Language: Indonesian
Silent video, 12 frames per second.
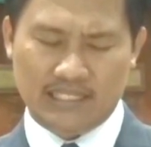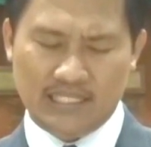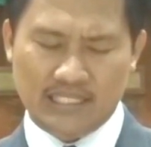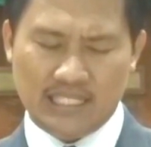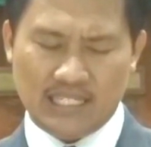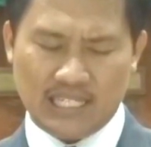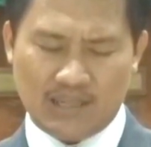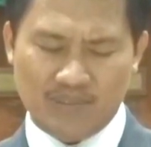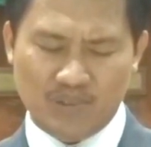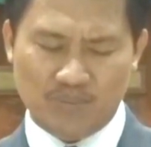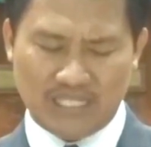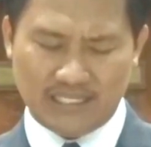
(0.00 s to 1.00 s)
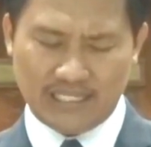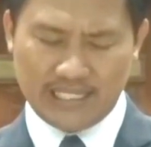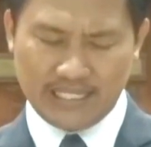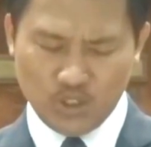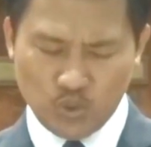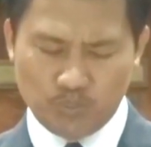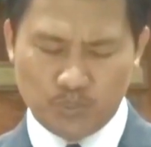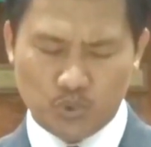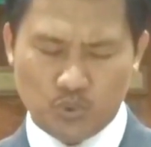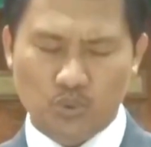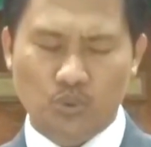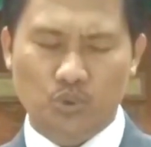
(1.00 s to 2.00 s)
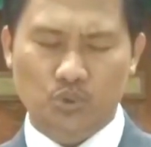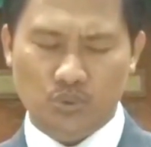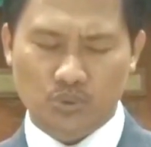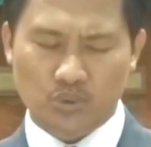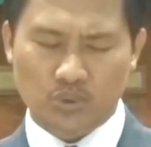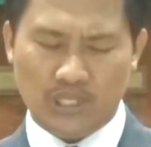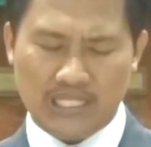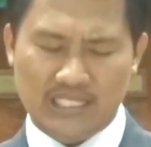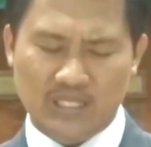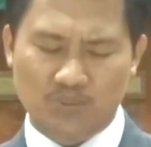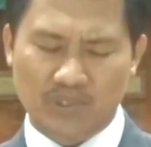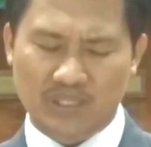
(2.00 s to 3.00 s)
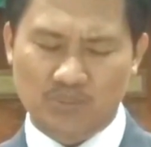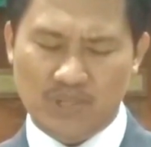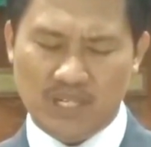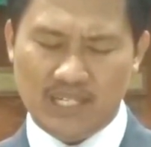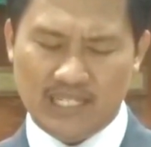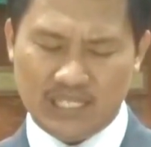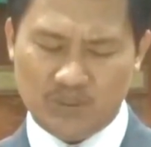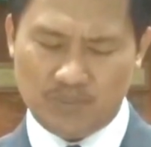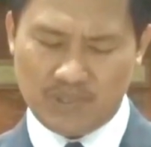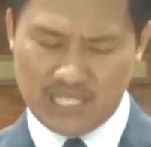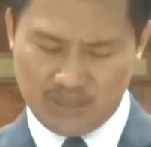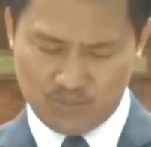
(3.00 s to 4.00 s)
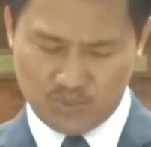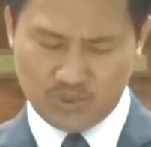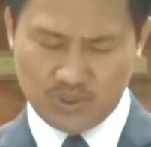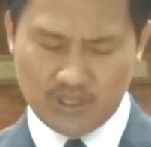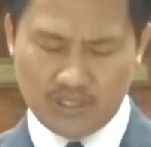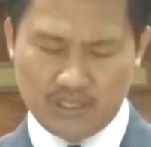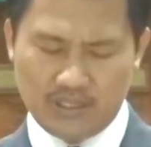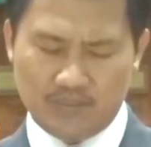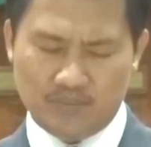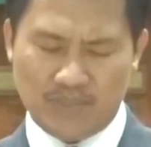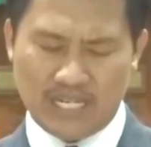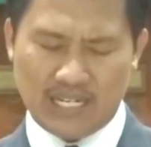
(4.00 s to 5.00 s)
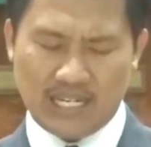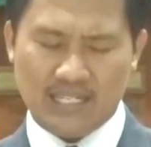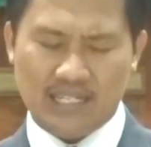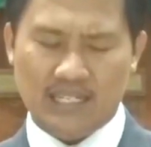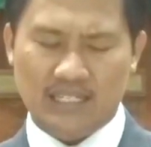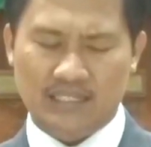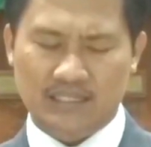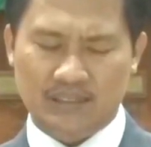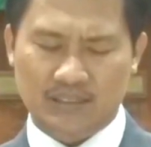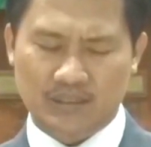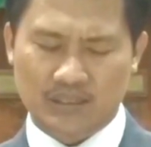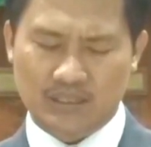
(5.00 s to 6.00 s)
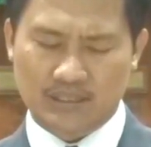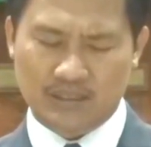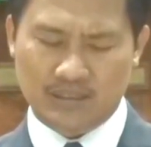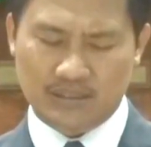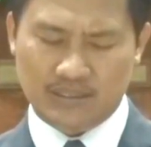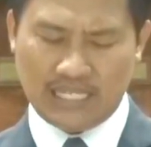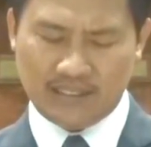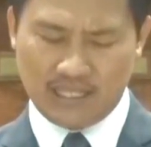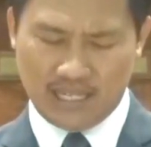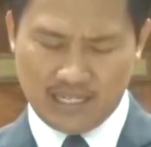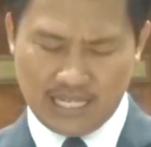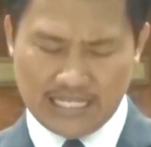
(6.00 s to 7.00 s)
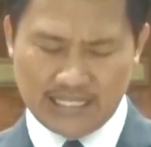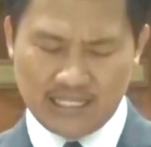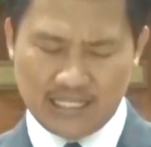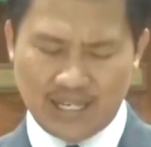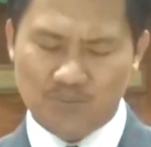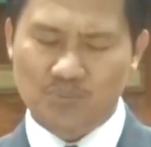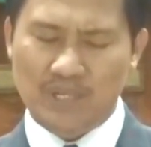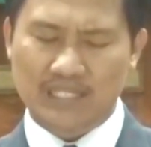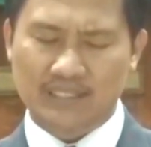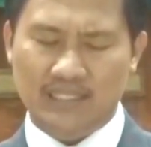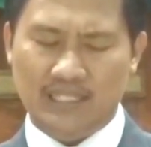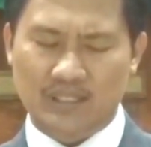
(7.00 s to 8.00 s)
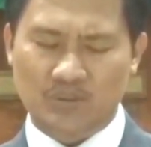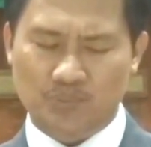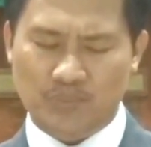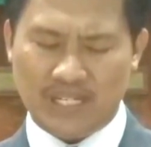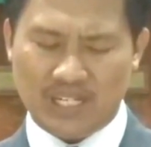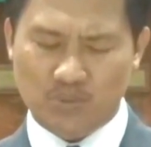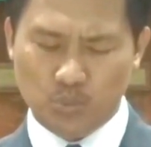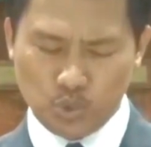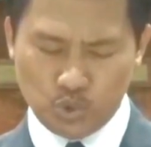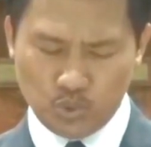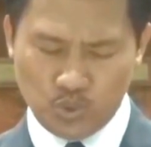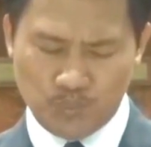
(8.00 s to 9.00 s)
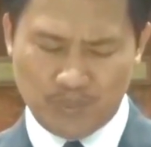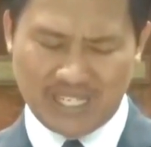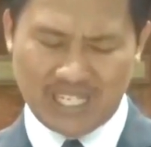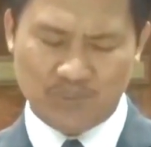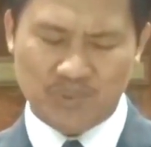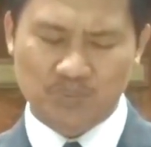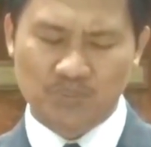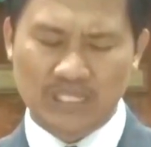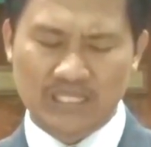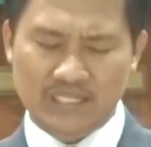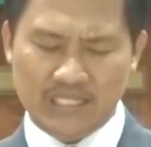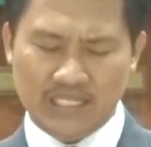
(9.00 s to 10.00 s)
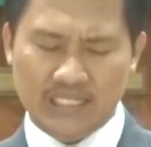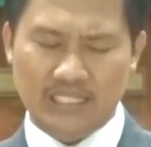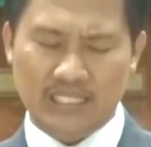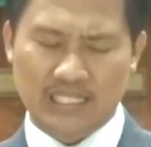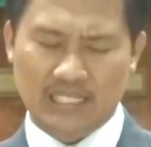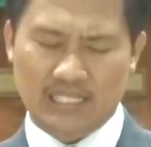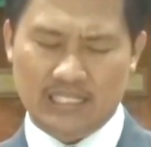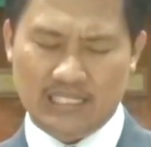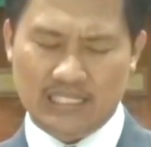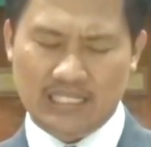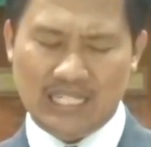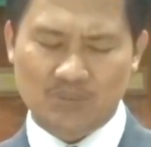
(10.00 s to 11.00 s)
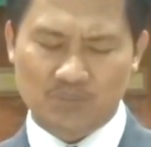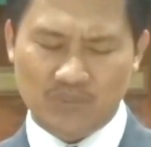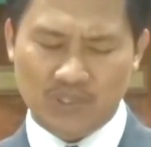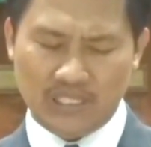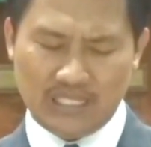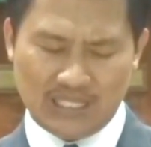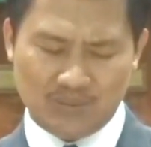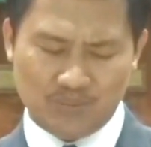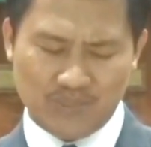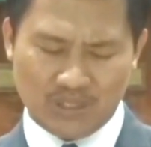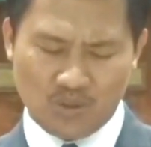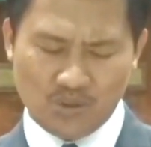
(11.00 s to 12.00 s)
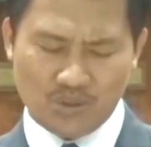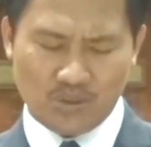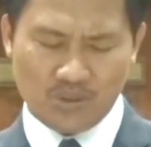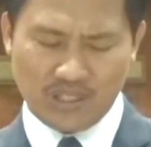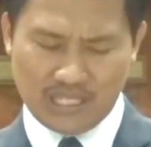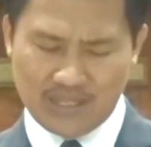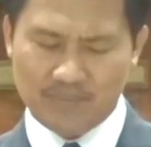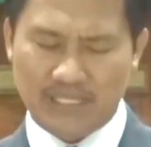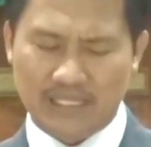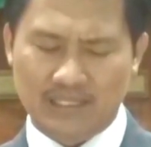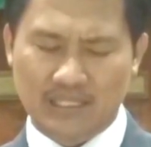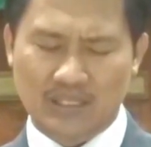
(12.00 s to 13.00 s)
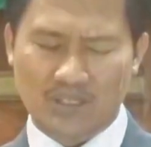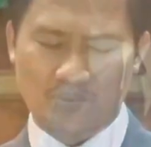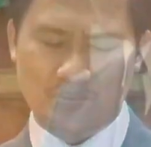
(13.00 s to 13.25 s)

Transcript: ketika kami masih hidup sungguh-sungguh hanya beribadah kepadamu manakala tantangan, hambatan, para musuh, para pembenci hendak, hendak merongrong kami